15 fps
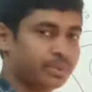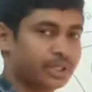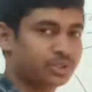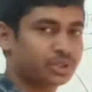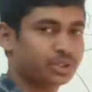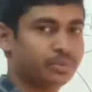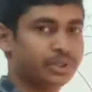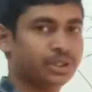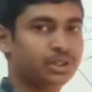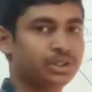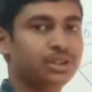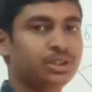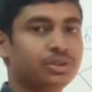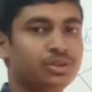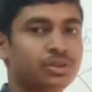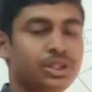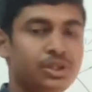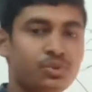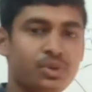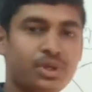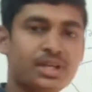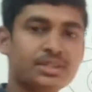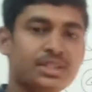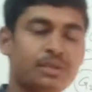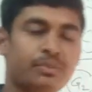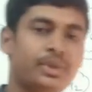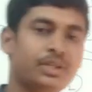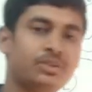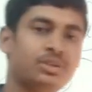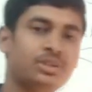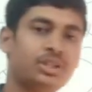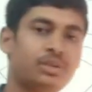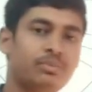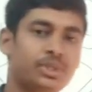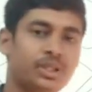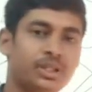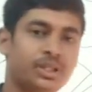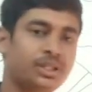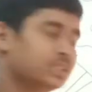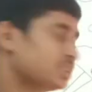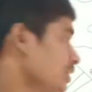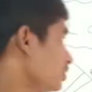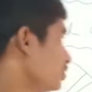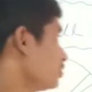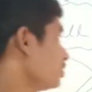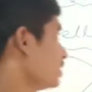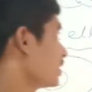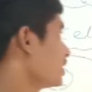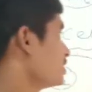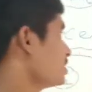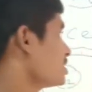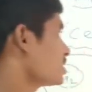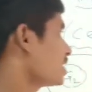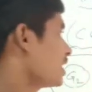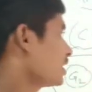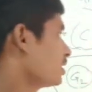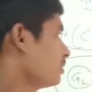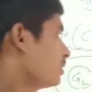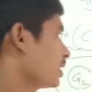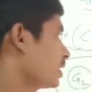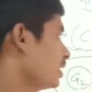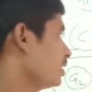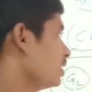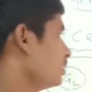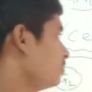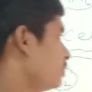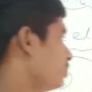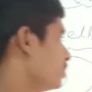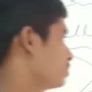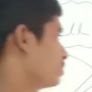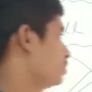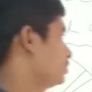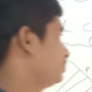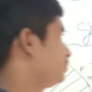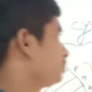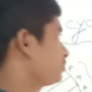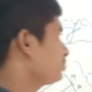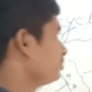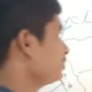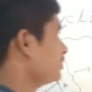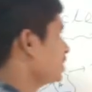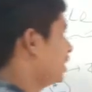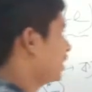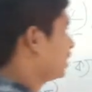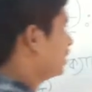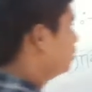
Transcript: বিভাজন হবে তো নিউক্লিয়াসের বিভাজনটা আমরা সাধারণত দেখেছি চারটা ভাগে বিভক্ত একটা